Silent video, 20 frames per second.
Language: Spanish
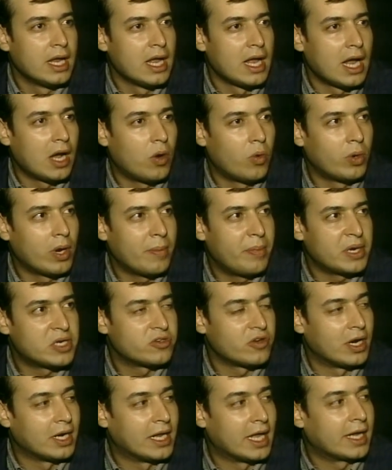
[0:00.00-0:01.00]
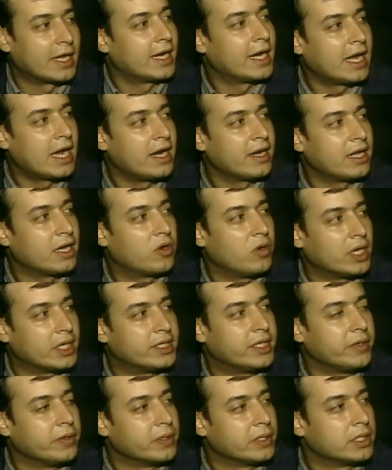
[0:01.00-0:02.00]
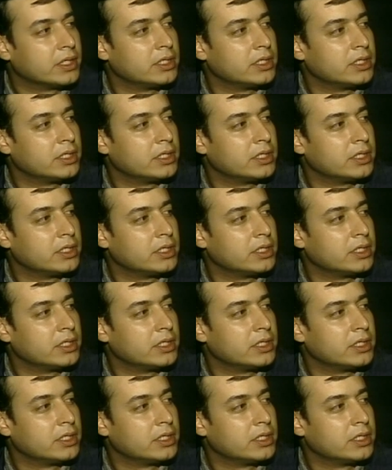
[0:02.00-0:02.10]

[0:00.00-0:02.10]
a una personalidad gregaria colectiva?